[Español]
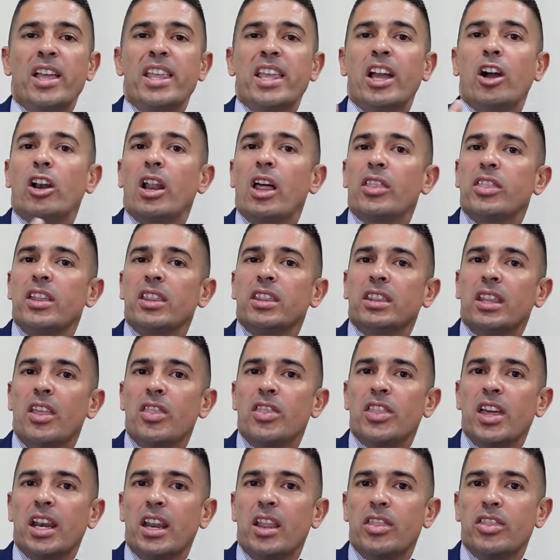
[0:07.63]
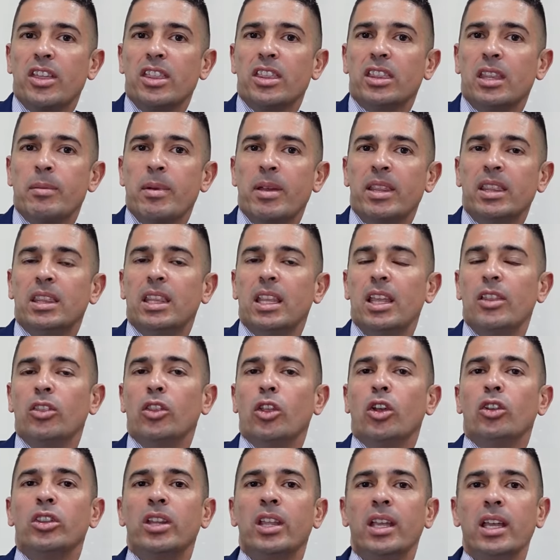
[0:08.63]
ha llegado la sentencia recientemente
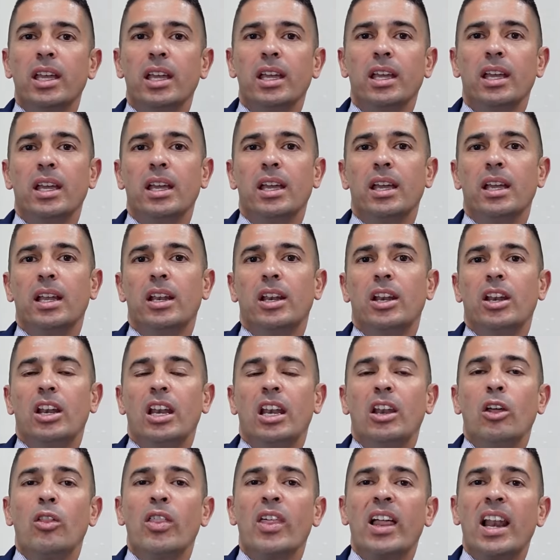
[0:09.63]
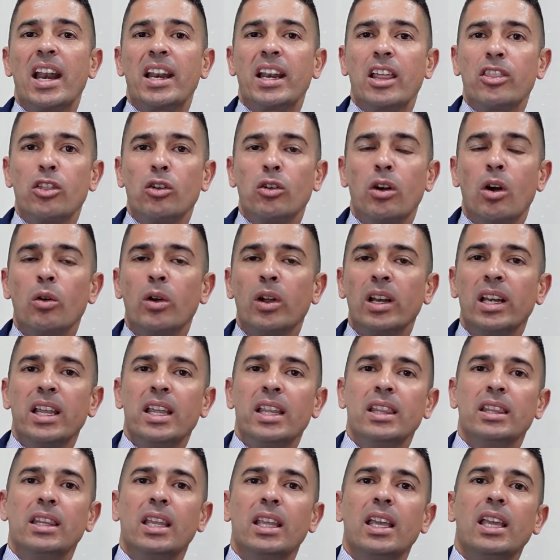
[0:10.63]
donde los da la razón a un
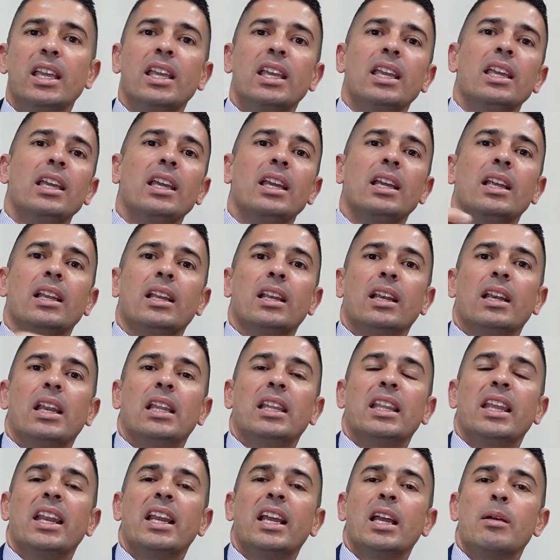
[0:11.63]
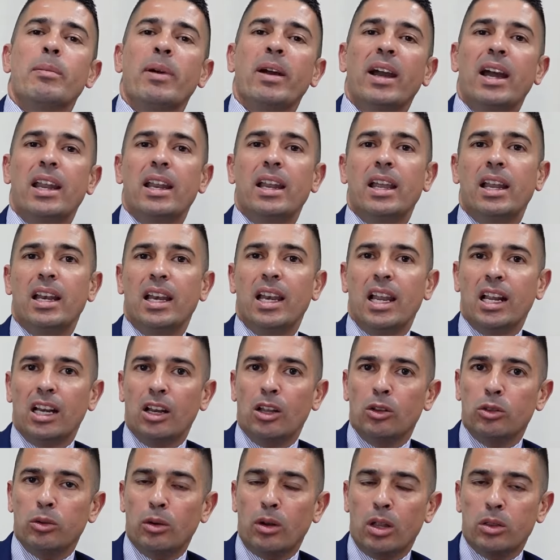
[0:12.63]
cliente y le tienen que pagar la
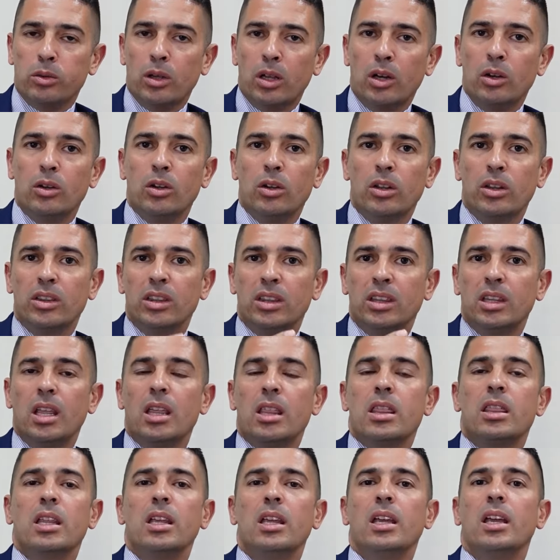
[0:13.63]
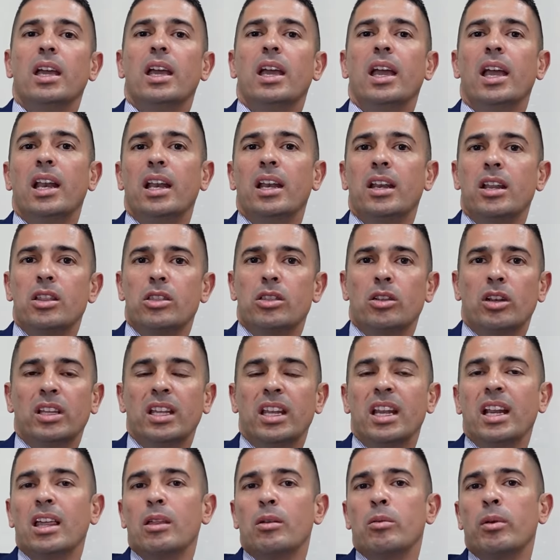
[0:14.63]
cláusula suelo desde el inicio. Le
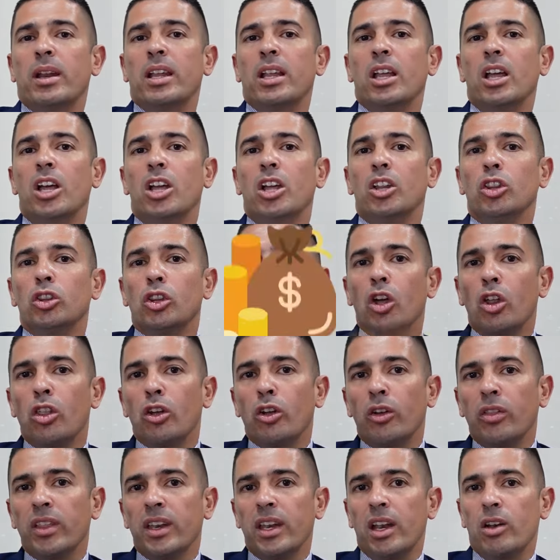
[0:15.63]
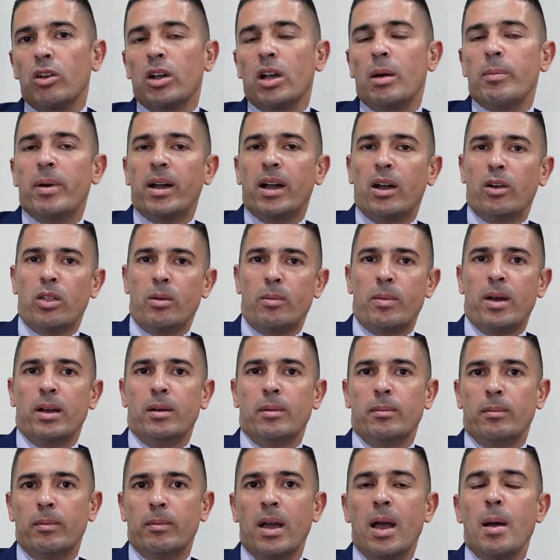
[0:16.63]
tienen que devolver todo el dinero que ha pagado además.
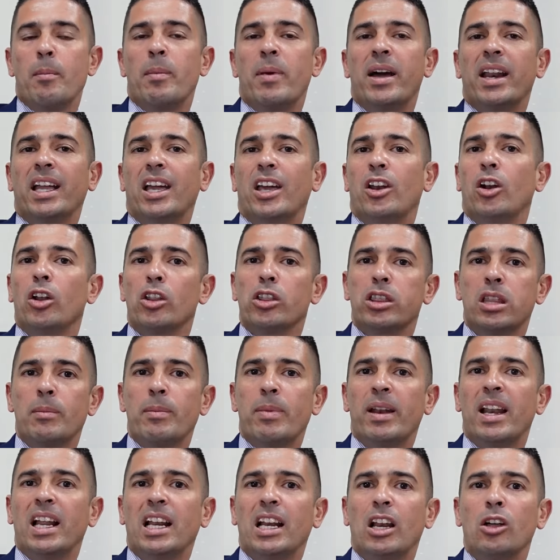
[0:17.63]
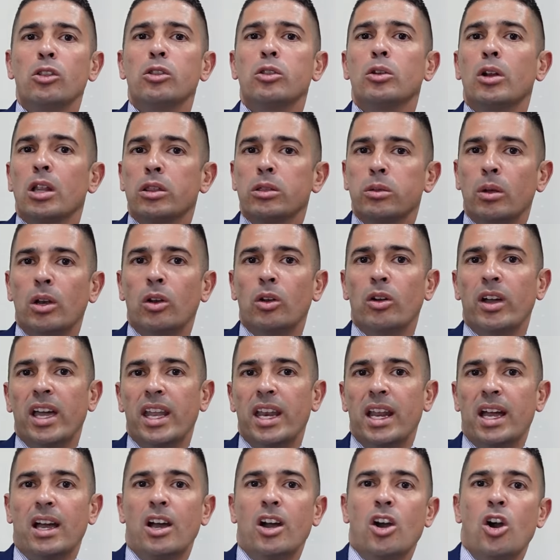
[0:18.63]
Para que no lo sepa, la cláusula suelo
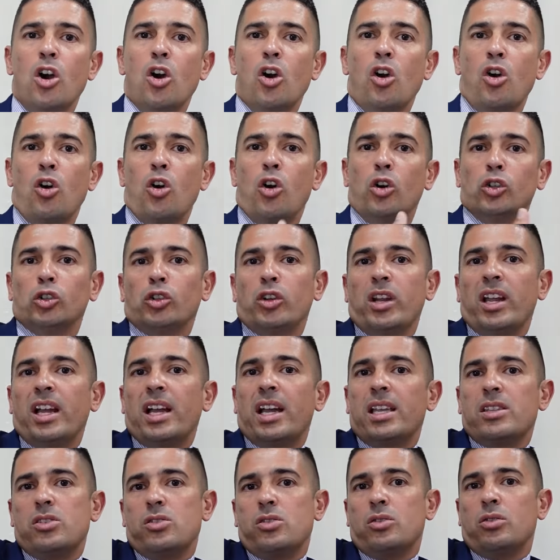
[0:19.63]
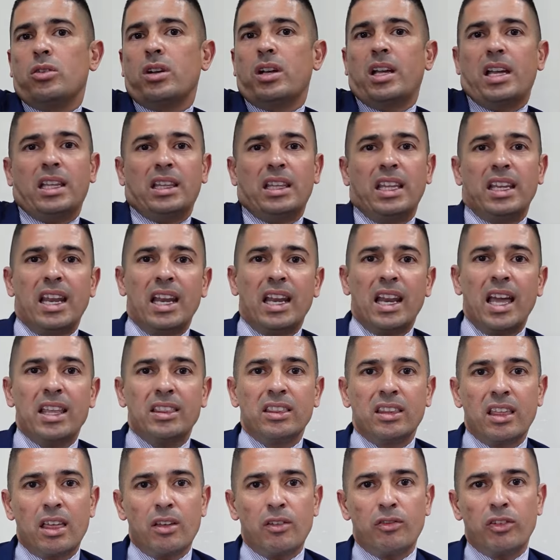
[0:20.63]
era otro engaño que tenían las
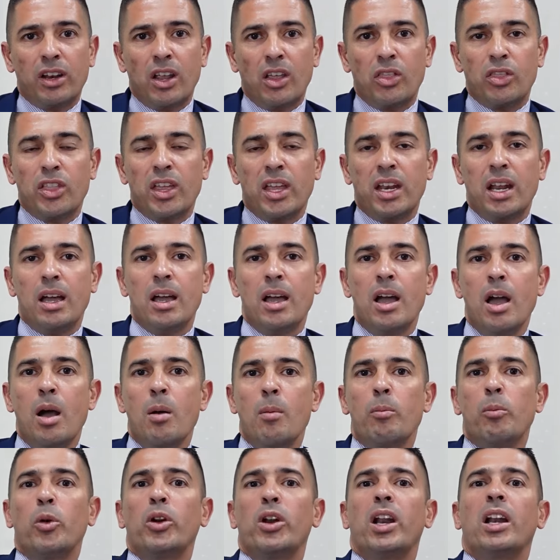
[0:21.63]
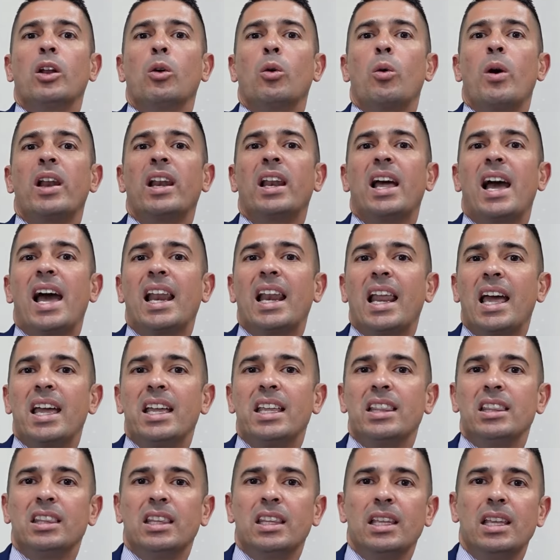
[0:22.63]
entidades financieras por el cual a la
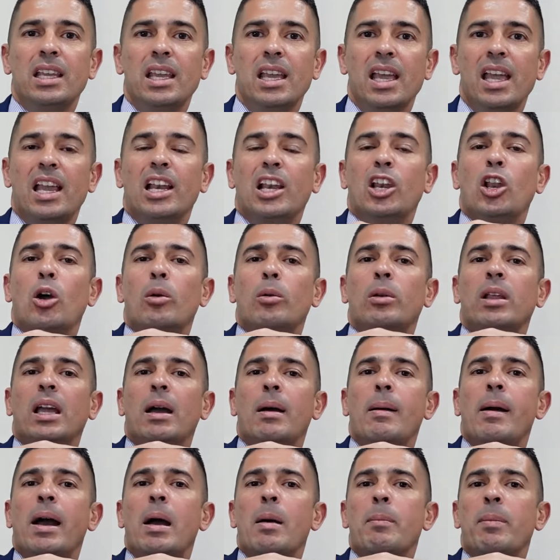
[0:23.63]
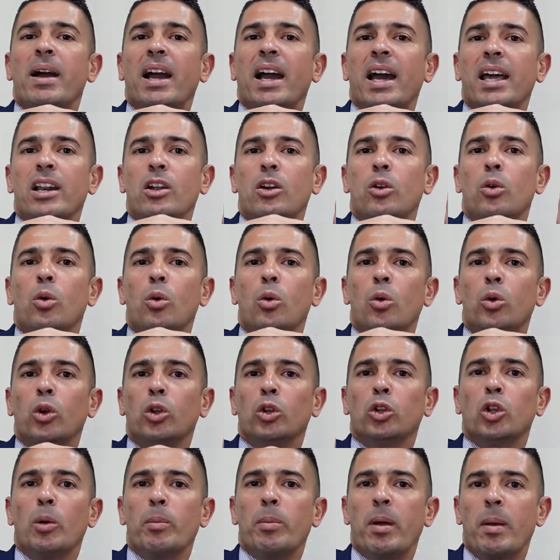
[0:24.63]
gente le obligaban a pagar
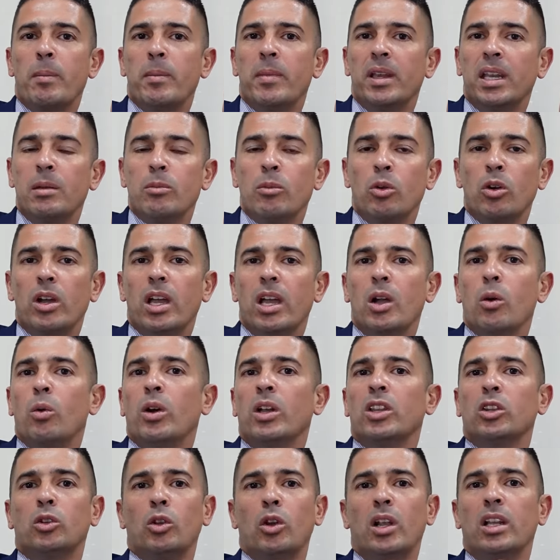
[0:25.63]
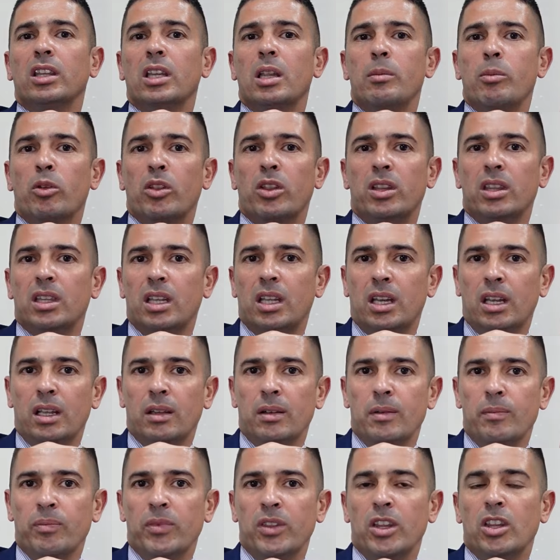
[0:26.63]
unos topes mínimos en cuanto al tipo de
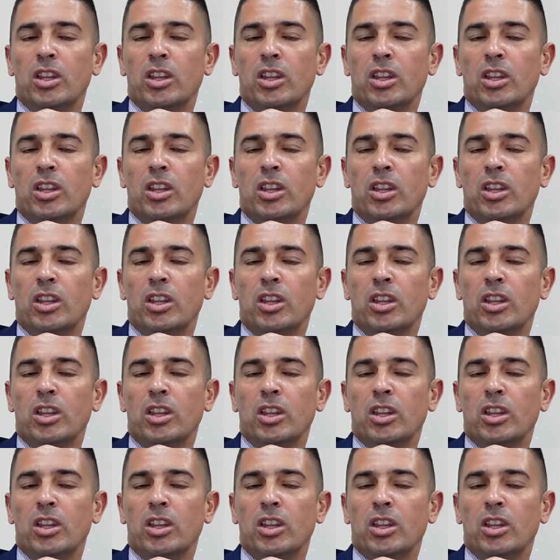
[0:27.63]
interés.